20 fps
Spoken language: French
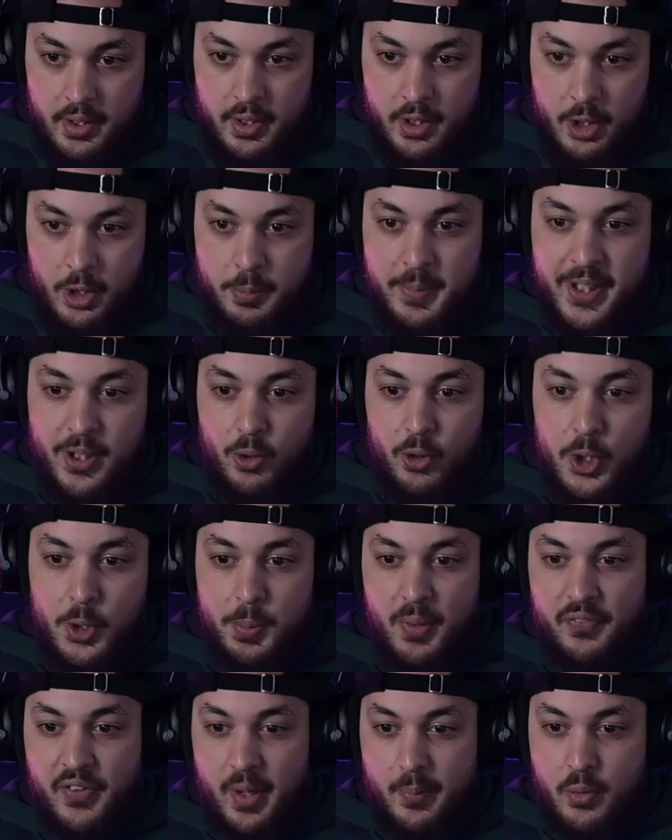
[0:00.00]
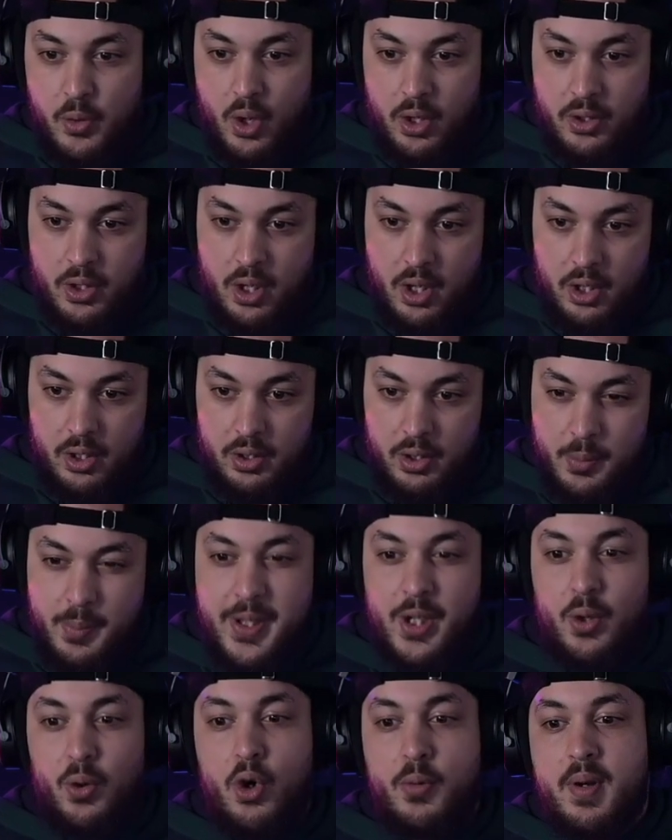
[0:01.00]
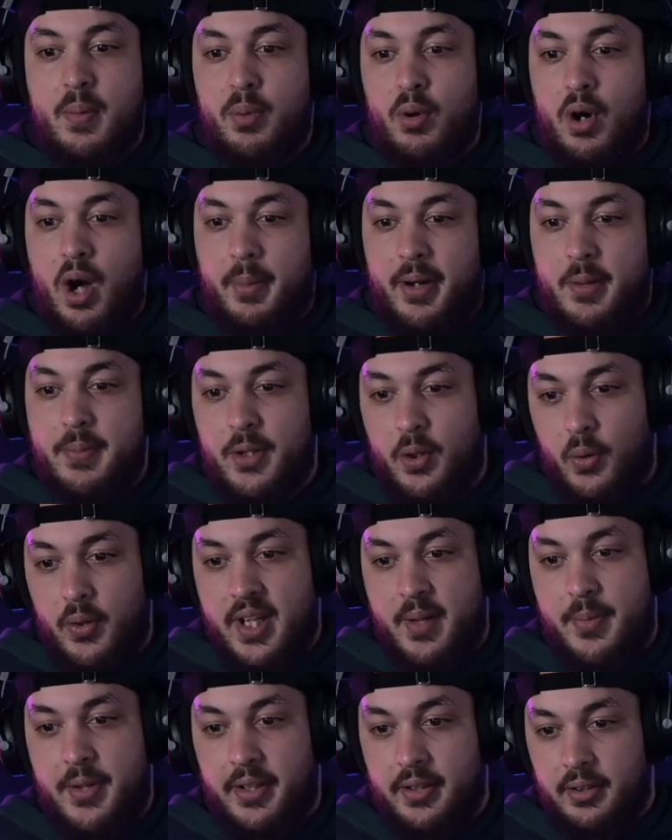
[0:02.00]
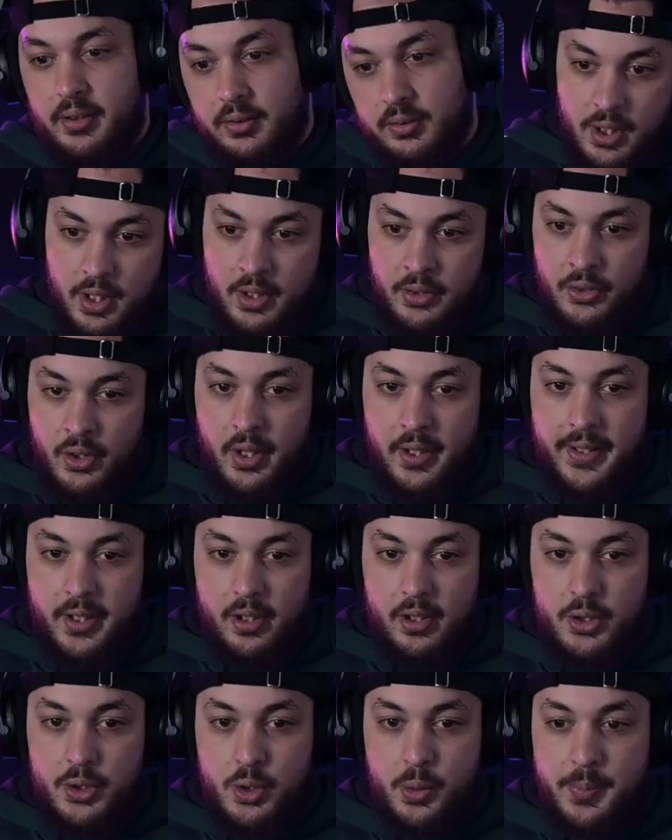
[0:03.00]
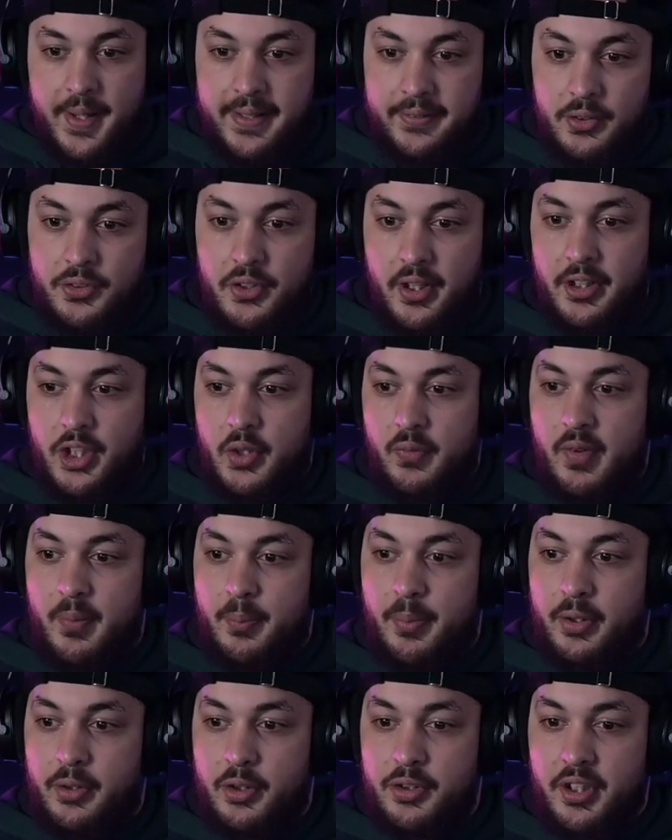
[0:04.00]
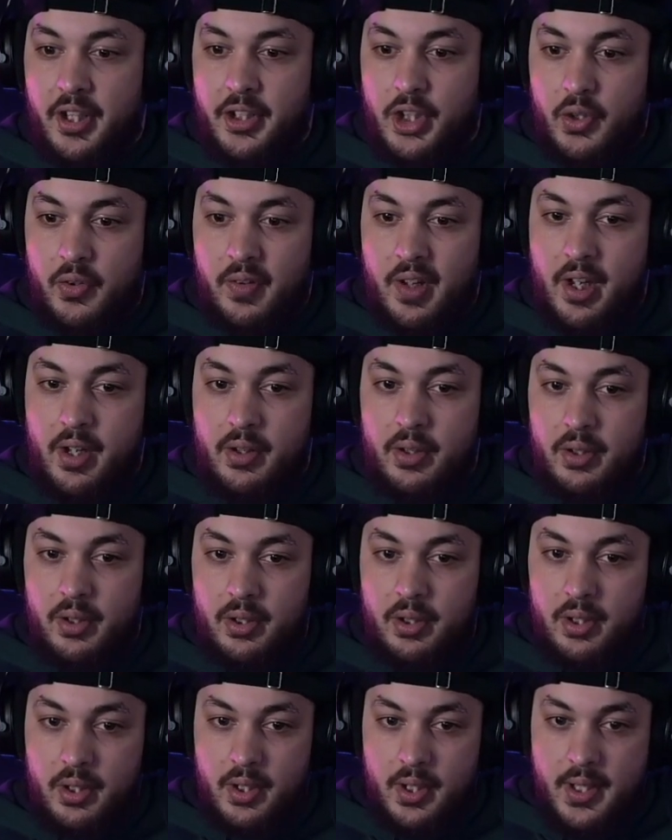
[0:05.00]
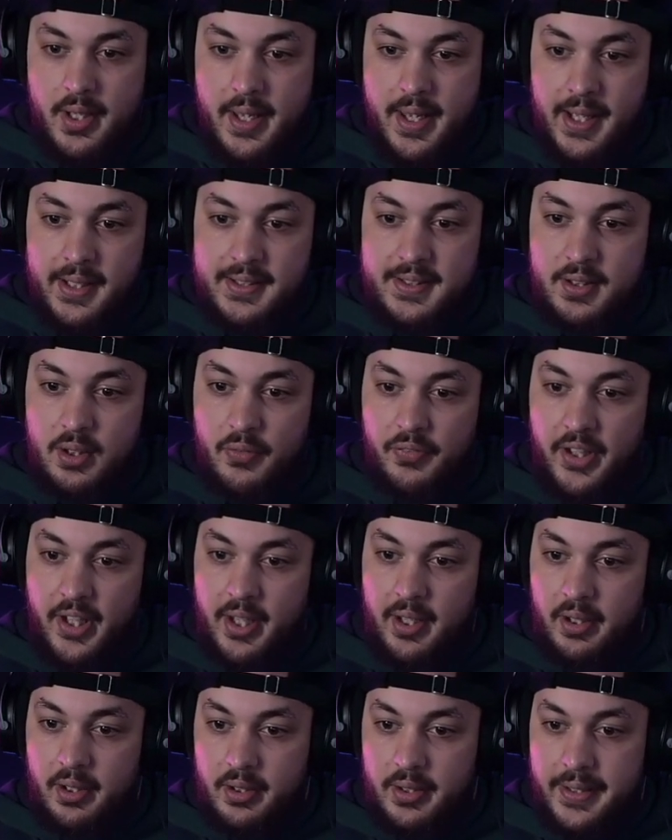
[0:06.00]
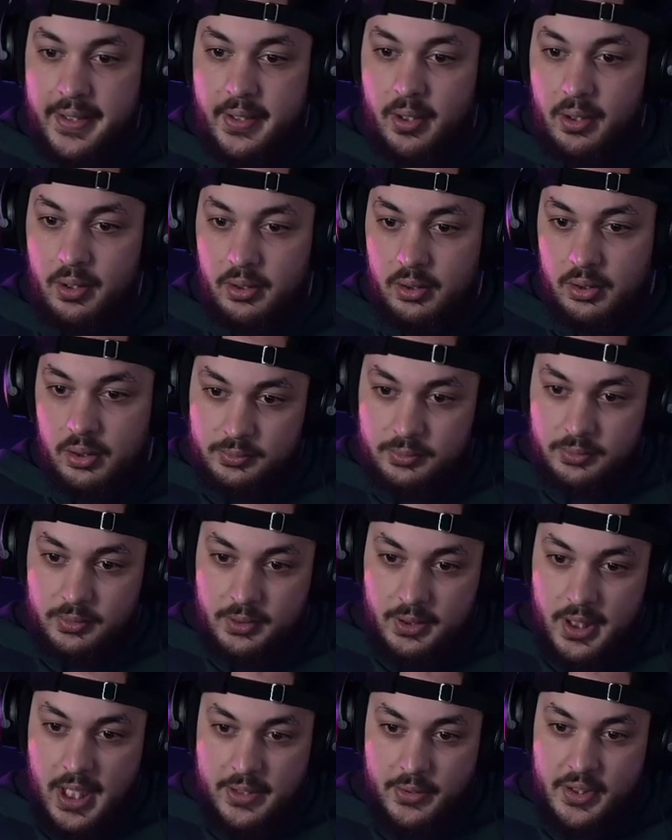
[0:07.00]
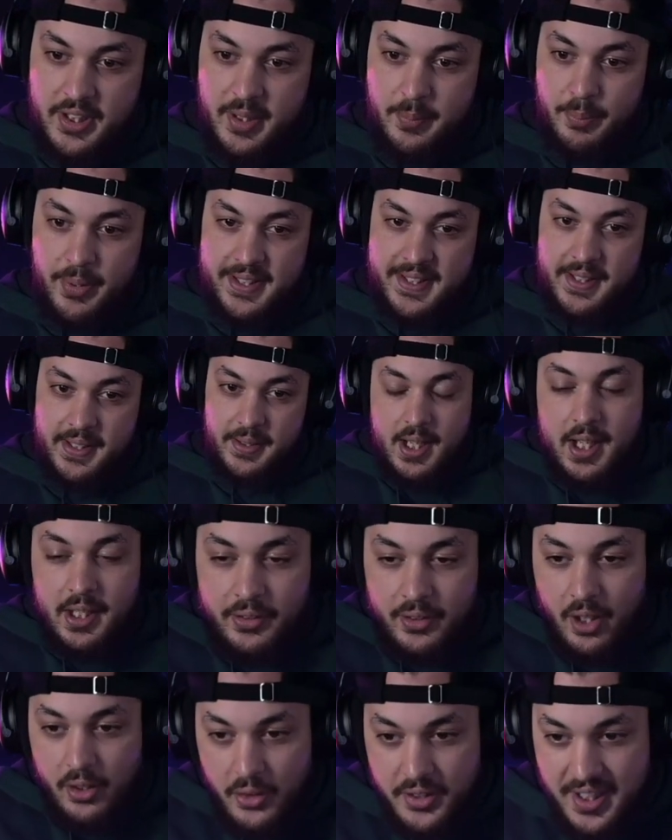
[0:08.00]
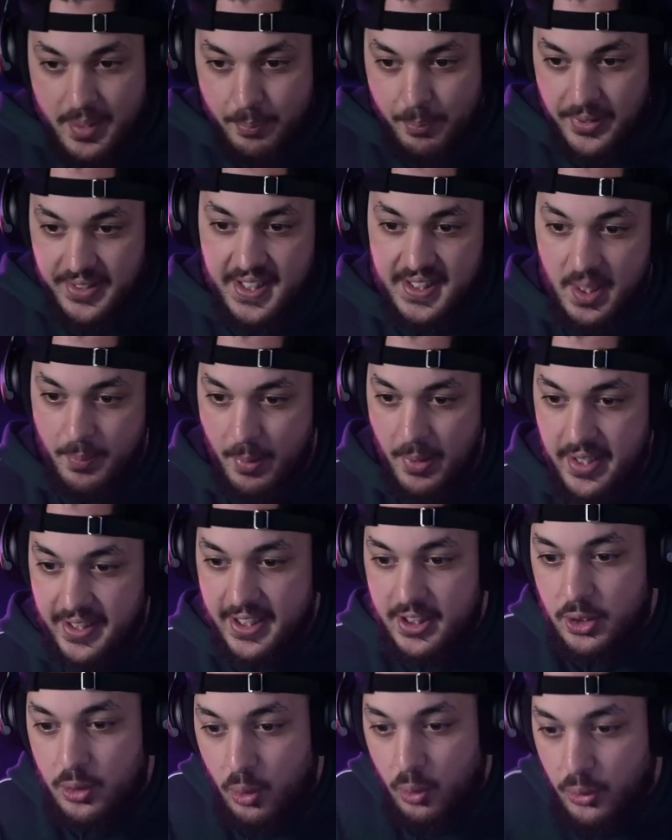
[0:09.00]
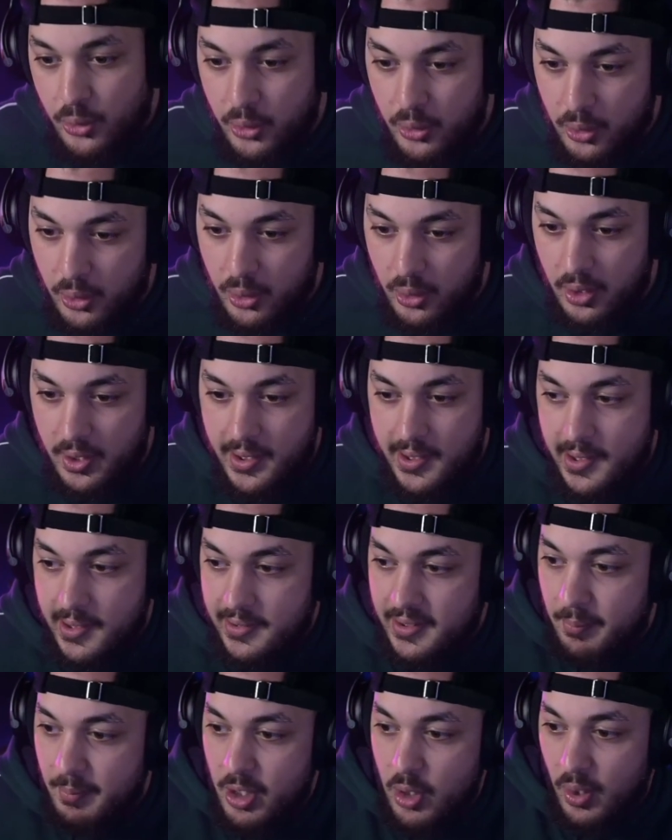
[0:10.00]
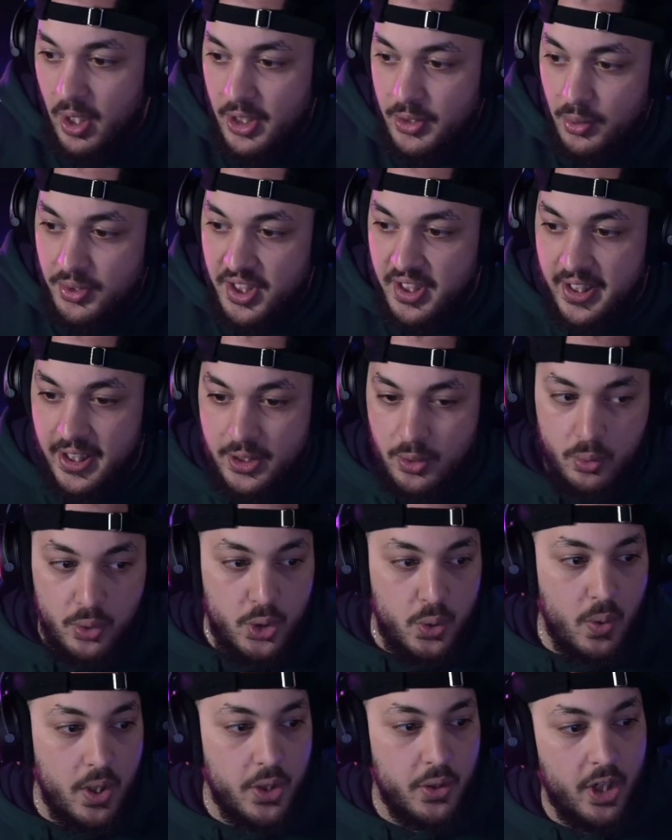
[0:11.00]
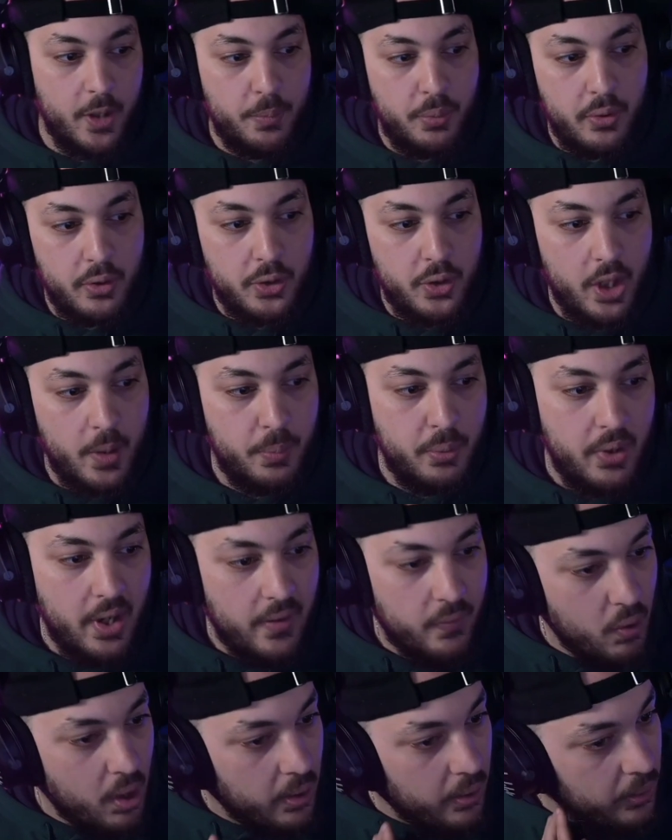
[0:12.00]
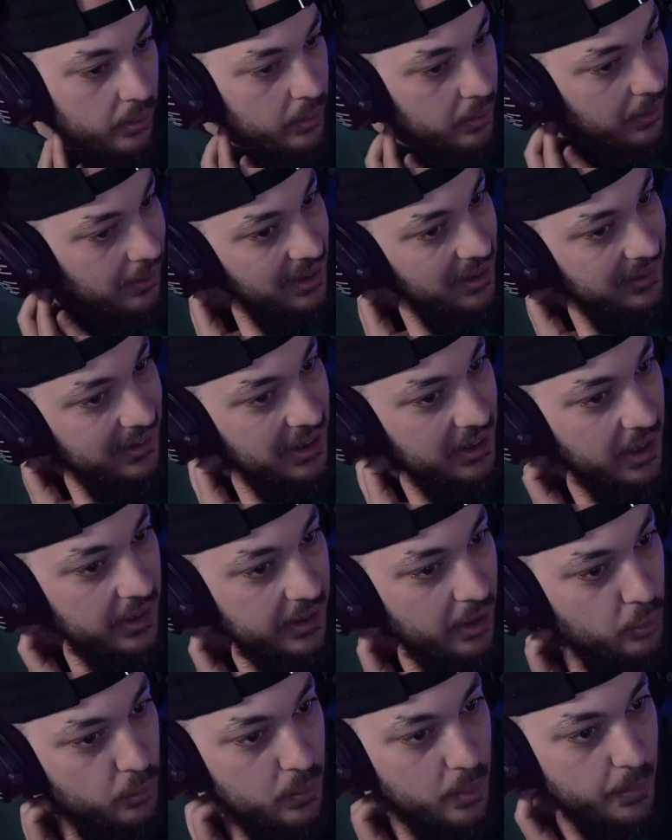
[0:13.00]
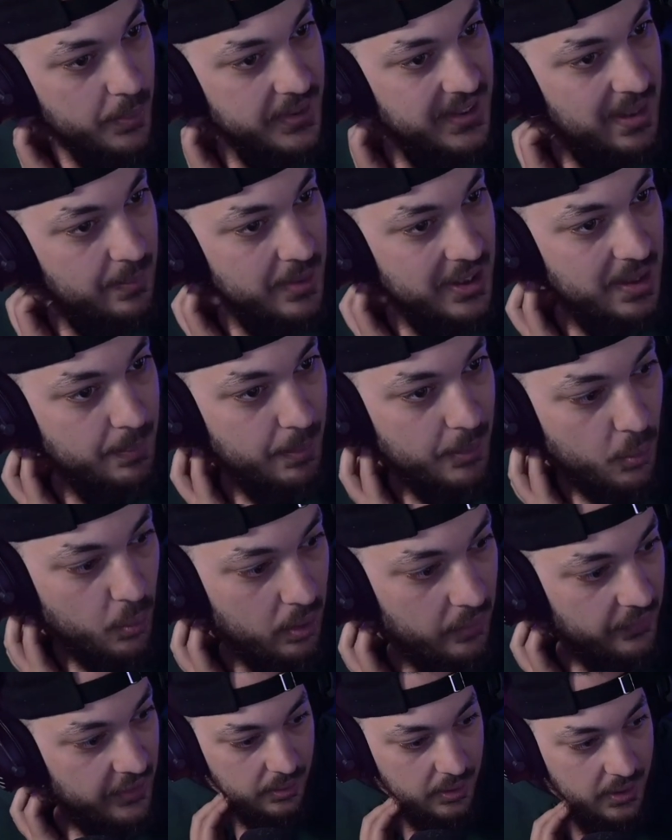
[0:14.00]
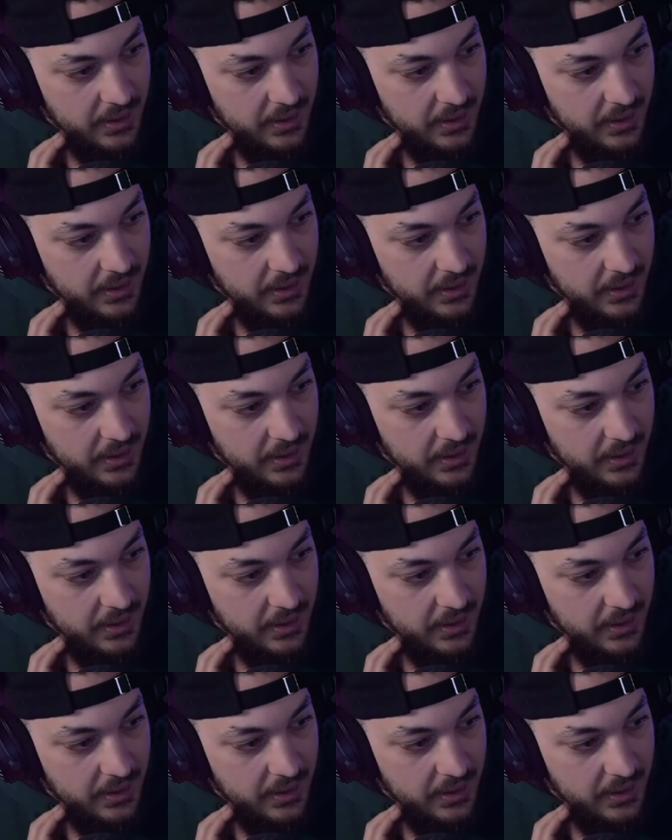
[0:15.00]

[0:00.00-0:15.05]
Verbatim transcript: Le micro, je peux faire mieux encore Le micro, mais bon, après, le micro, il est bien. Hein. Non, écran, je suis bien. 280, 280 euh, Hertz, le frère, l'écran. Un deuxième PC Non, un deuxième PC, c'est pas une question de d'amélioration, c'est une question de choix. J'aurais pu, j'aurais pu avoir euh, déjà être en double PC, mais j'ai pas trop envie.